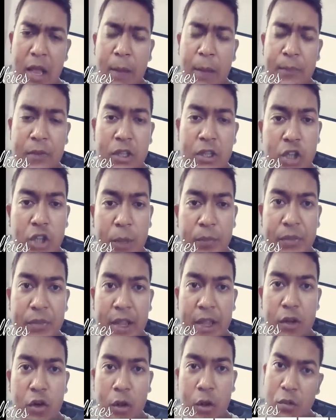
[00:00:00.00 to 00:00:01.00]
আপনি সবথেকে
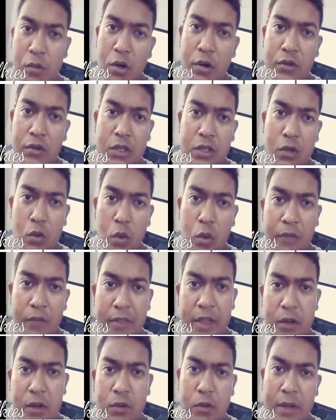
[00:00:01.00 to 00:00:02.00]
কম খরচে গোয়াতে
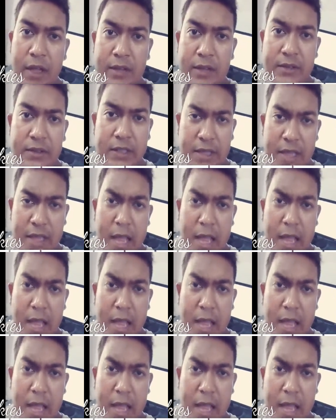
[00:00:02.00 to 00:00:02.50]
ঘুরে আসতে